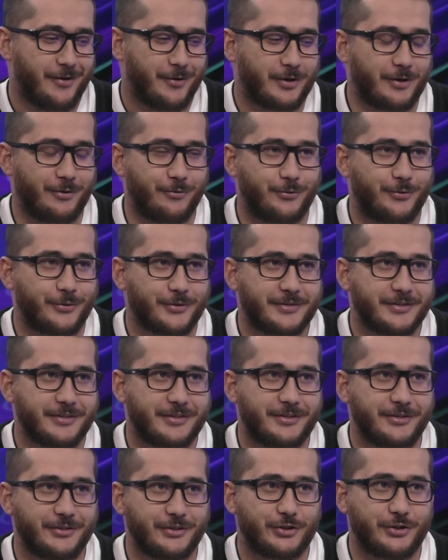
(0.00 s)
комфортно
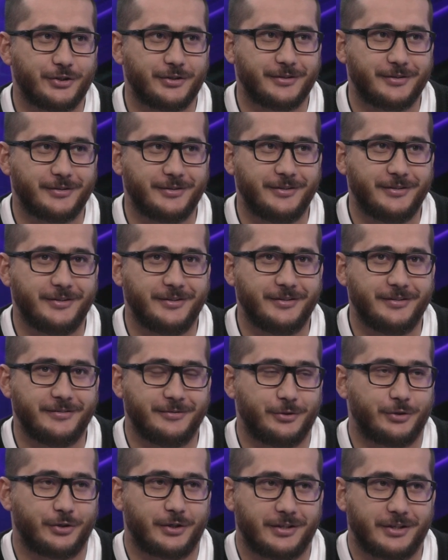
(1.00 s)
совершенно, и
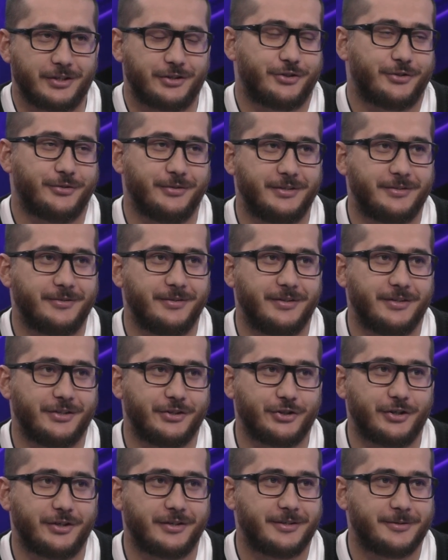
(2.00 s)
даже кажется, что действительно
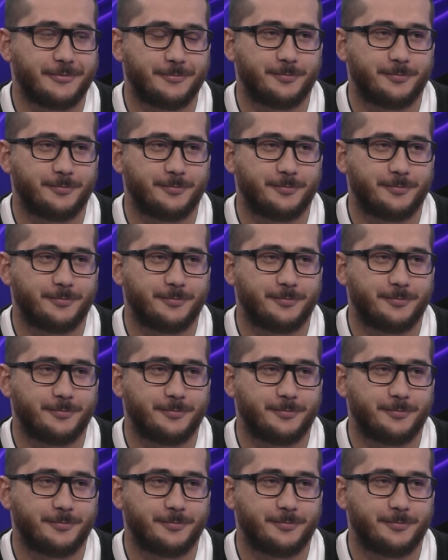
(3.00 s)
жарко.